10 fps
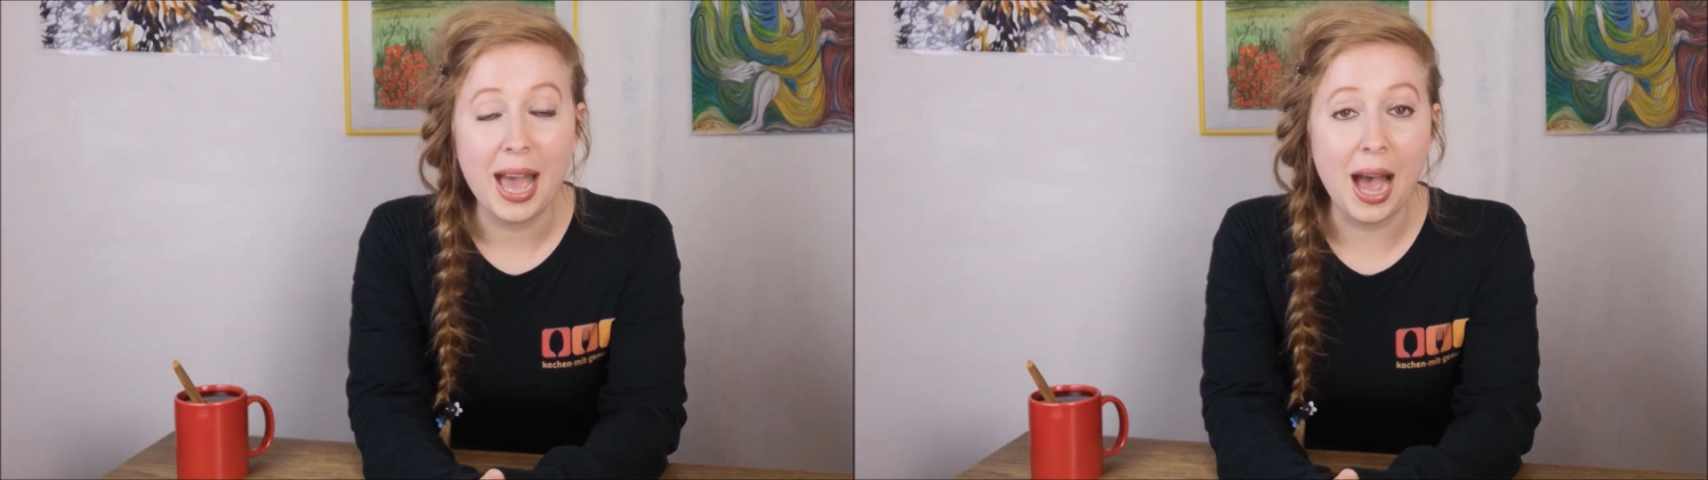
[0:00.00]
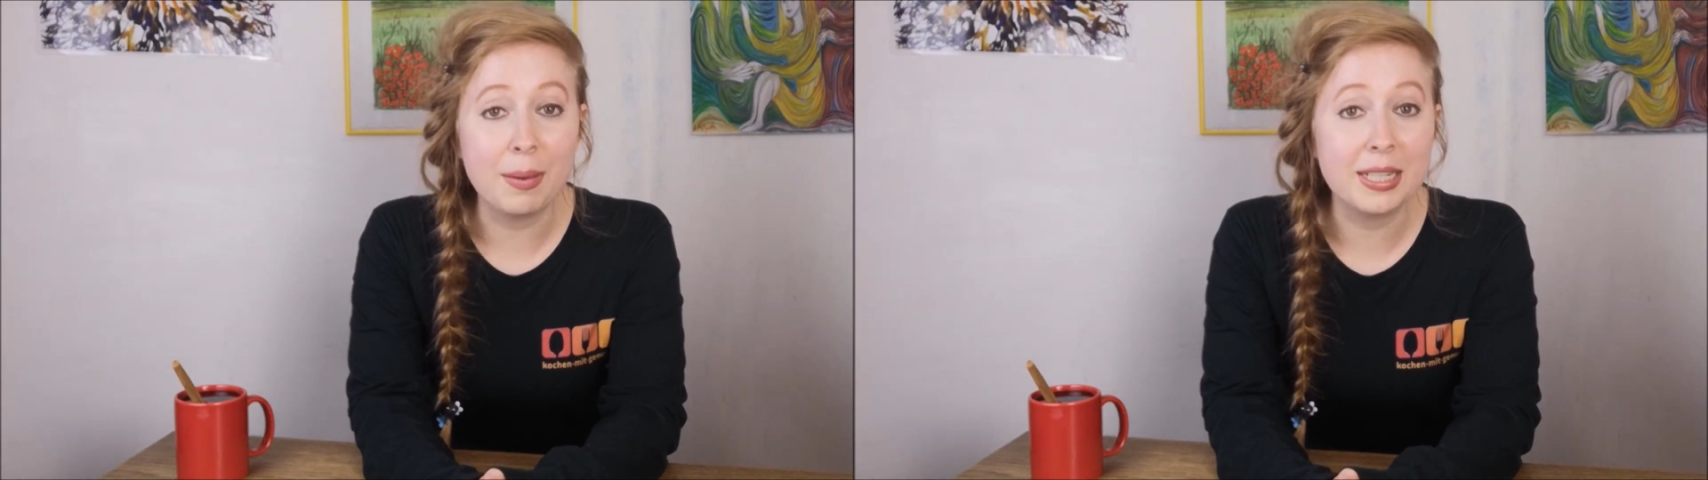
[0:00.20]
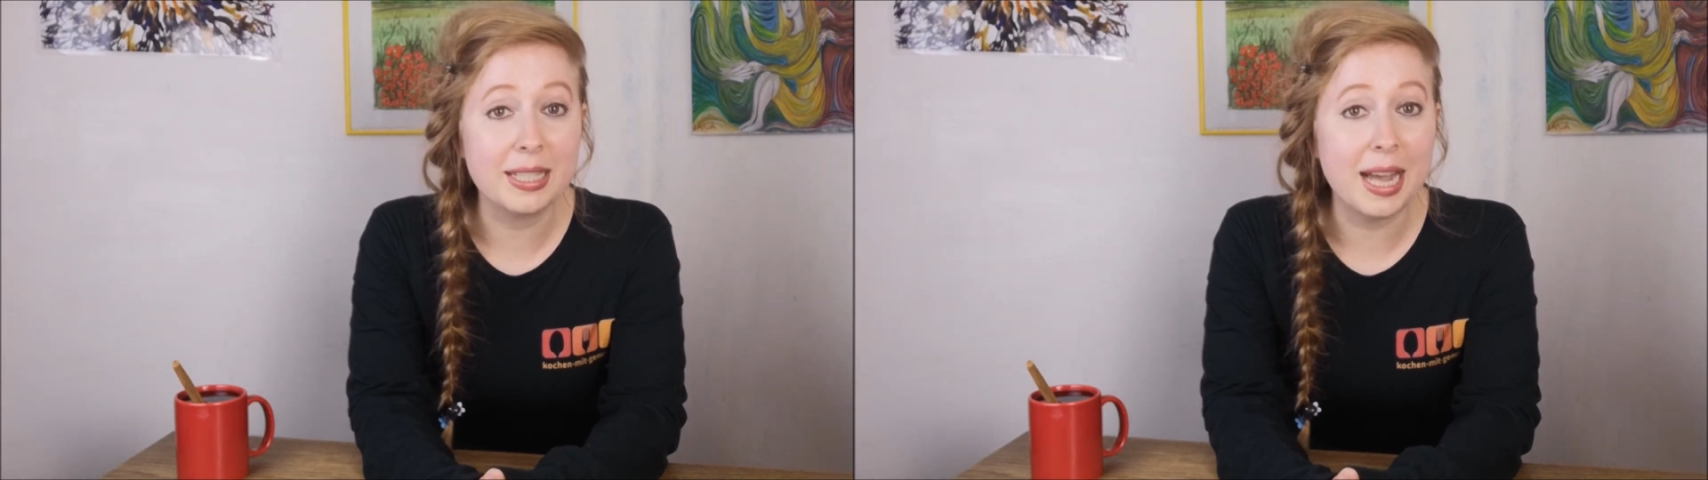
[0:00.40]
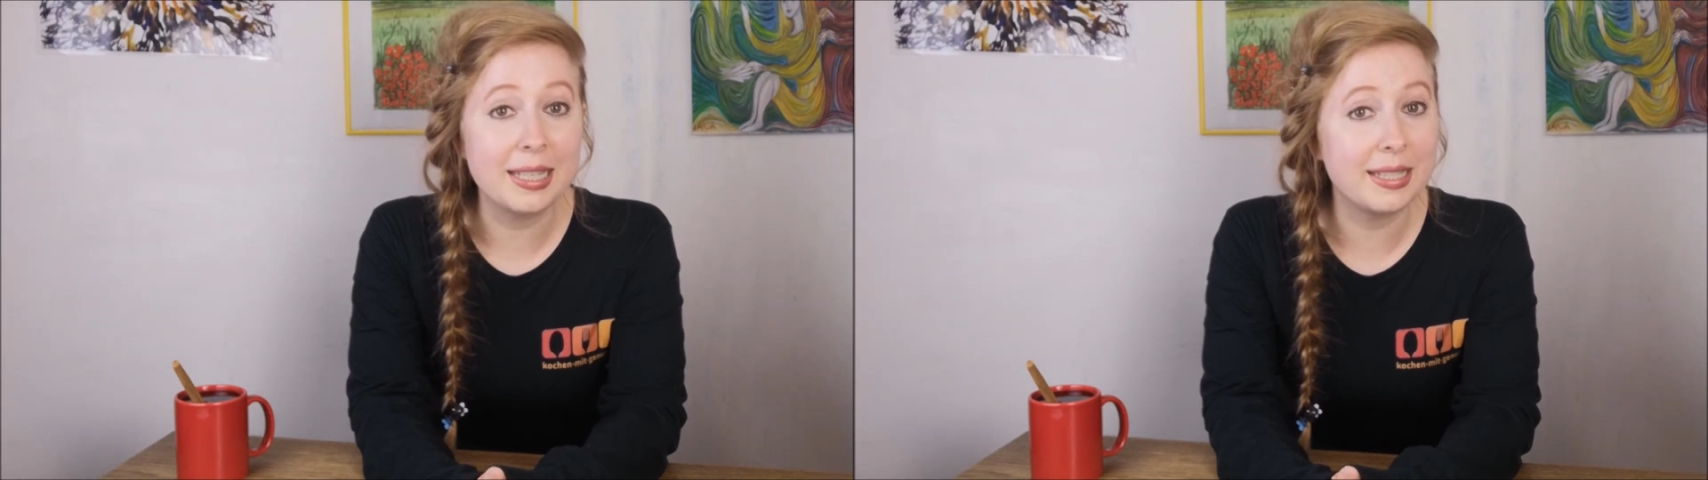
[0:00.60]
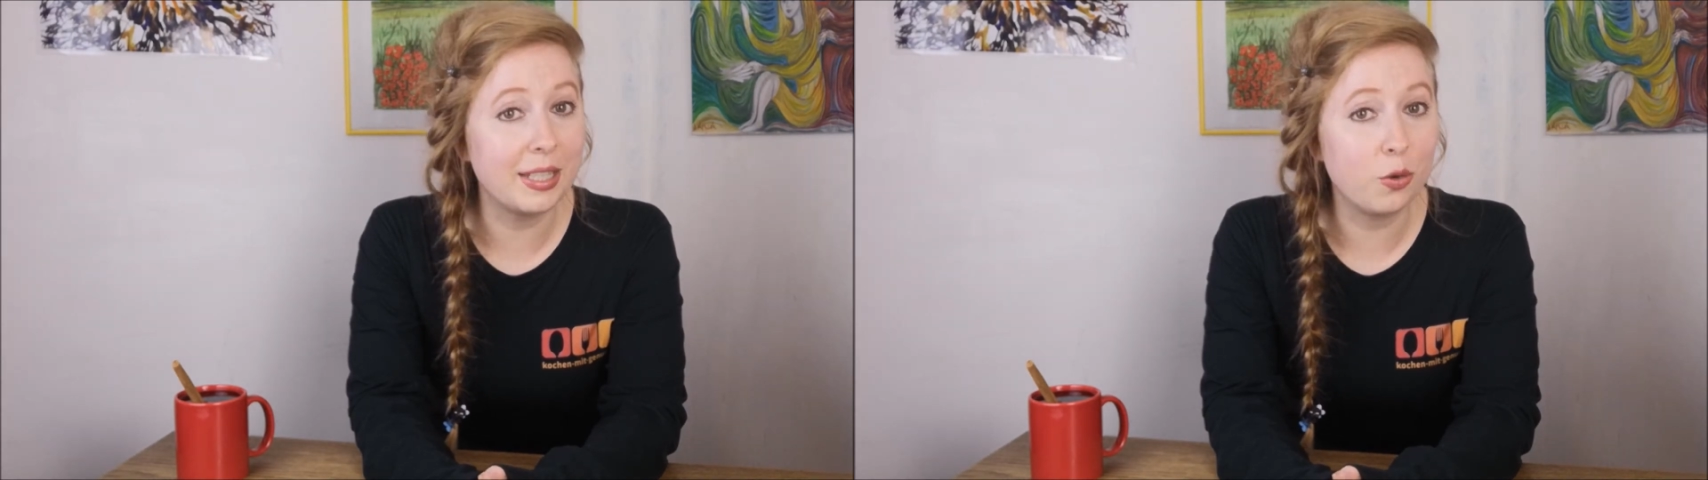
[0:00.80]
aber das
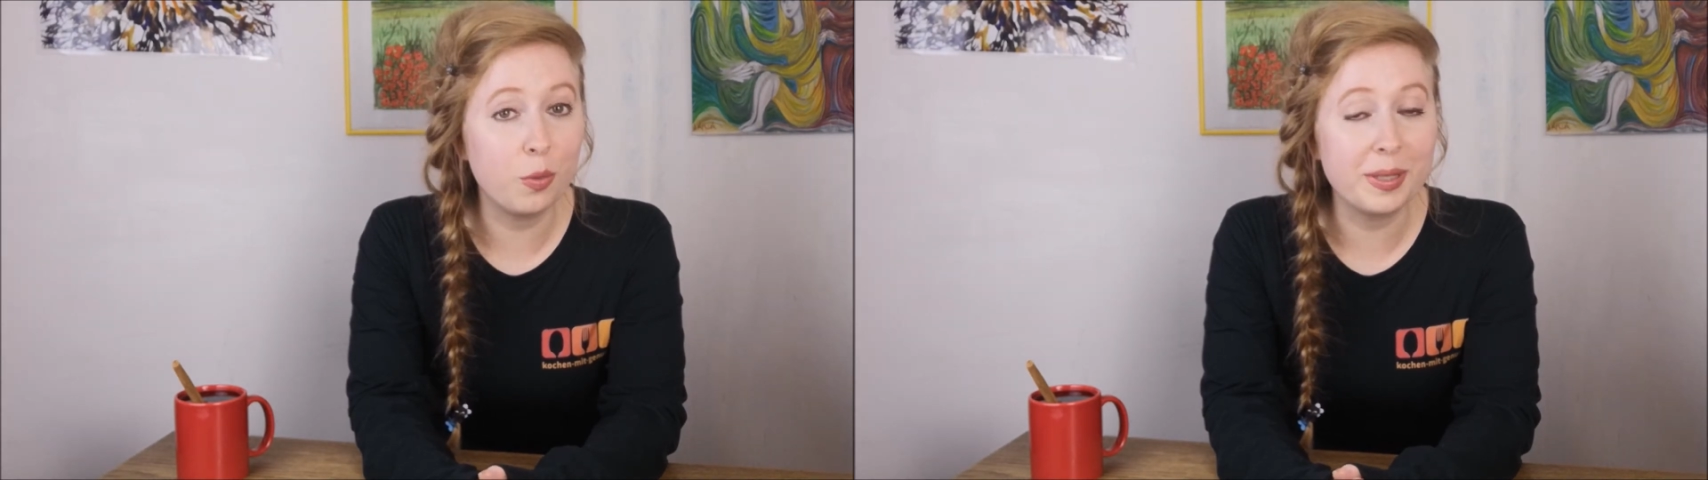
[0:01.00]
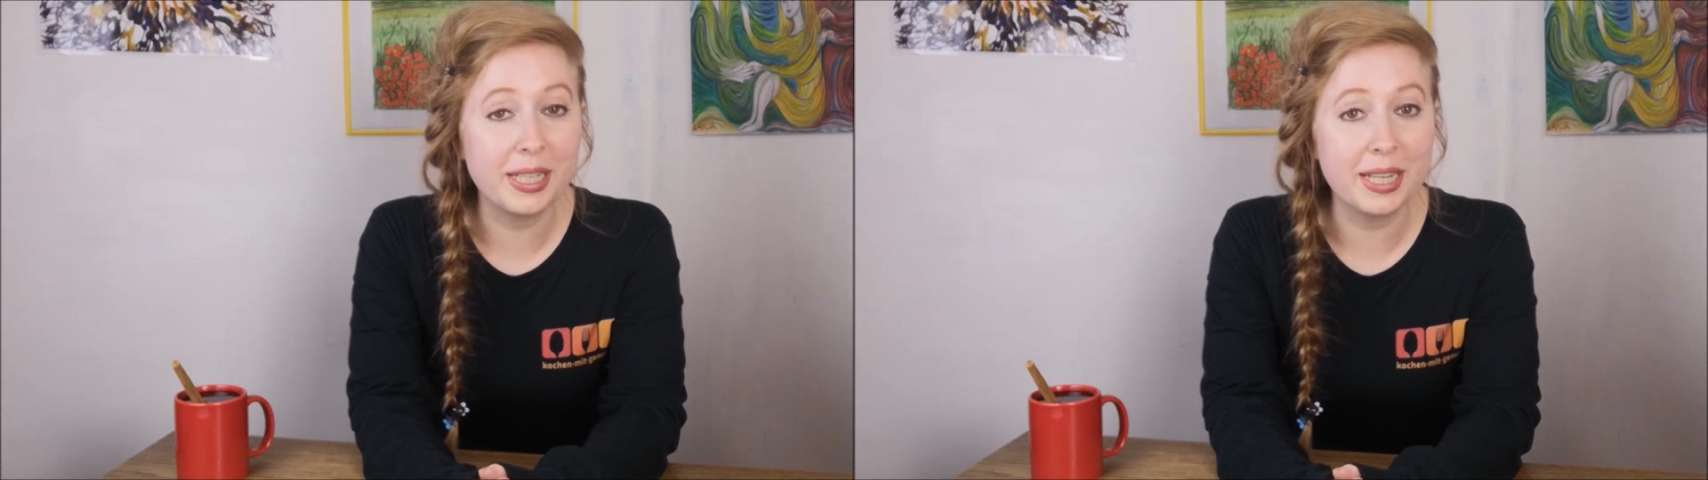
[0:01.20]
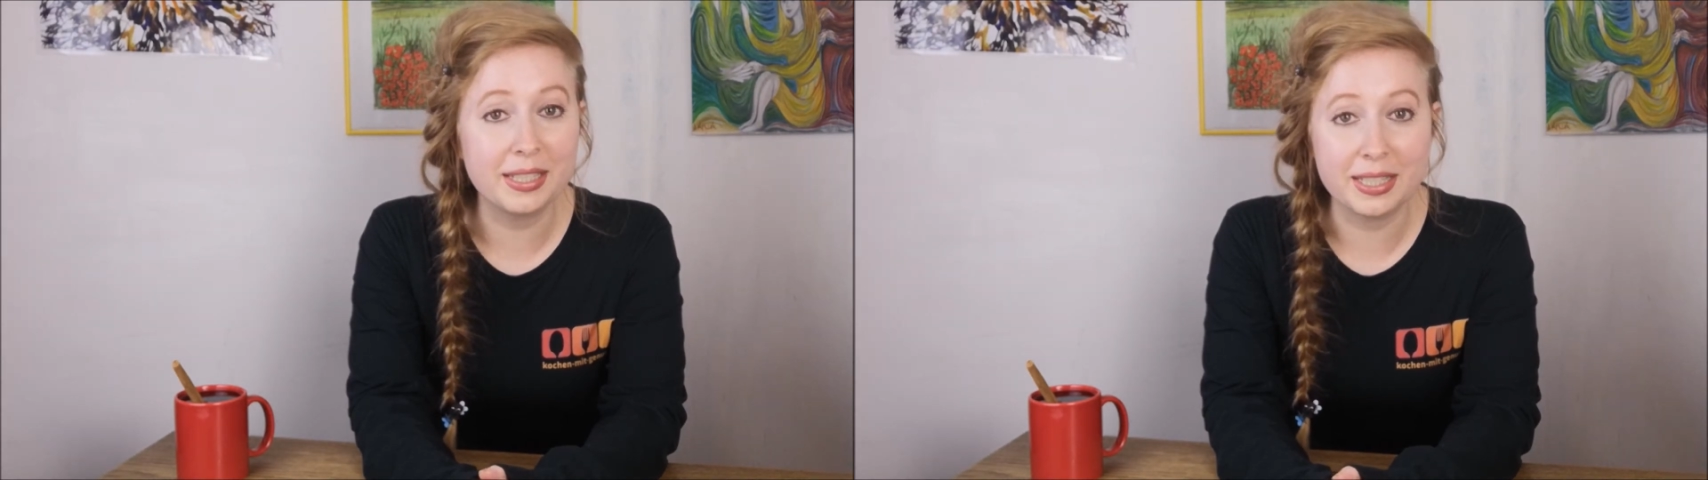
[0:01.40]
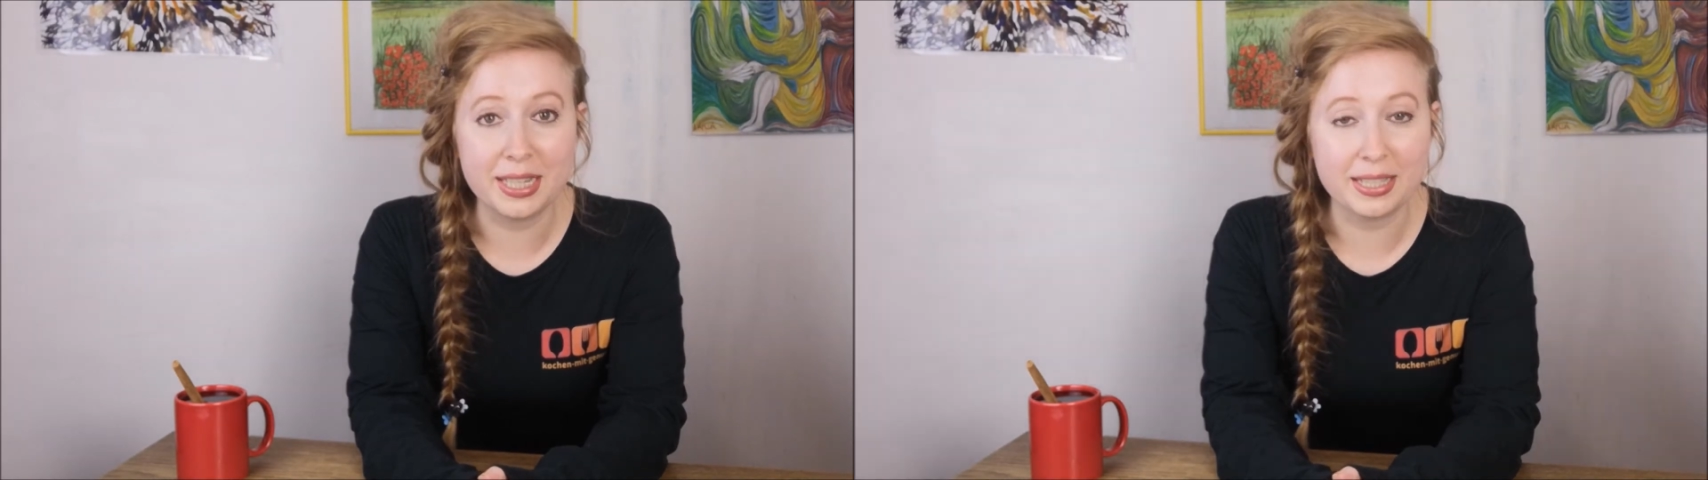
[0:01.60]
heißt nicht unbedingt,